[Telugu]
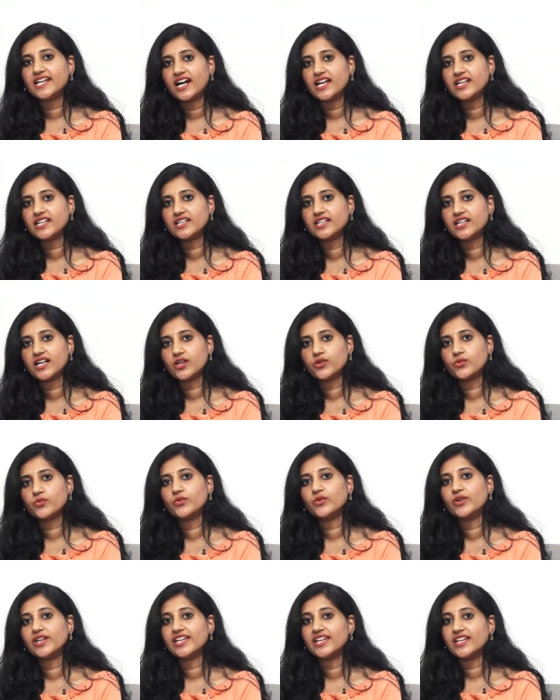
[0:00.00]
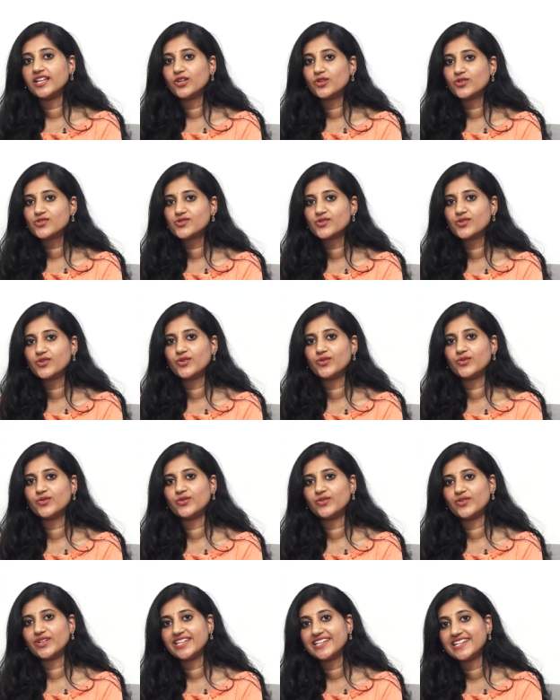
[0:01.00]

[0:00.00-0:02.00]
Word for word: దానికి గాను ఈ లొసుగులు